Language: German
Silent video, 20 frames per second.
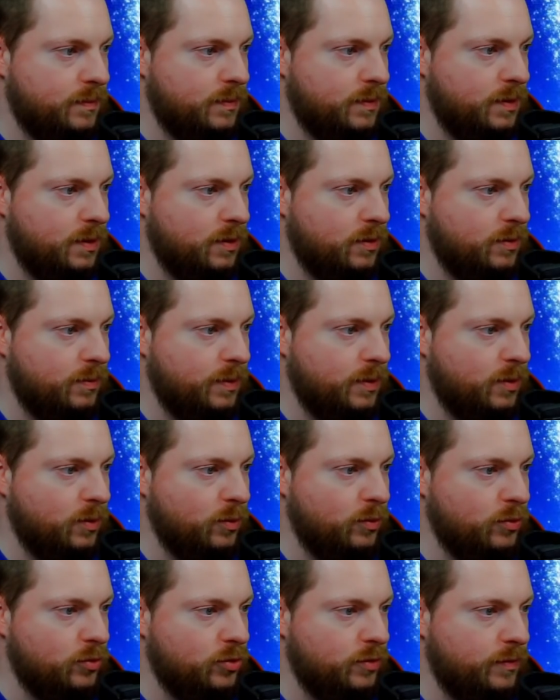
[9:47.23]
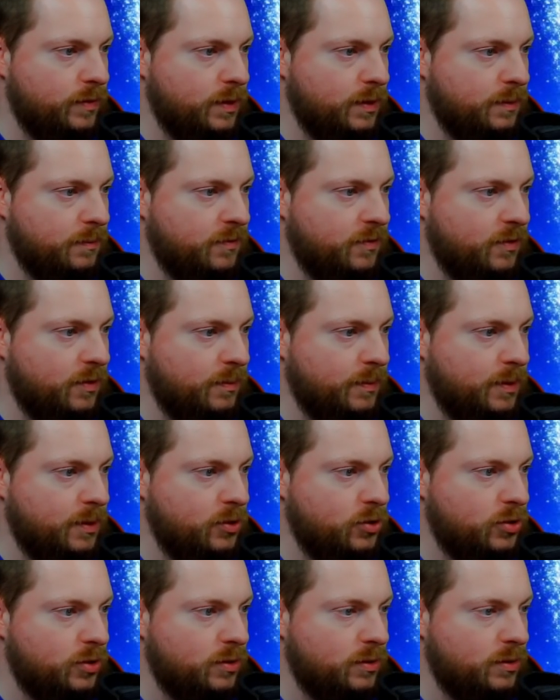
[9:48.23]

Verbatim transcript: Da guck mal, Grün schon wieder im Vormarsch.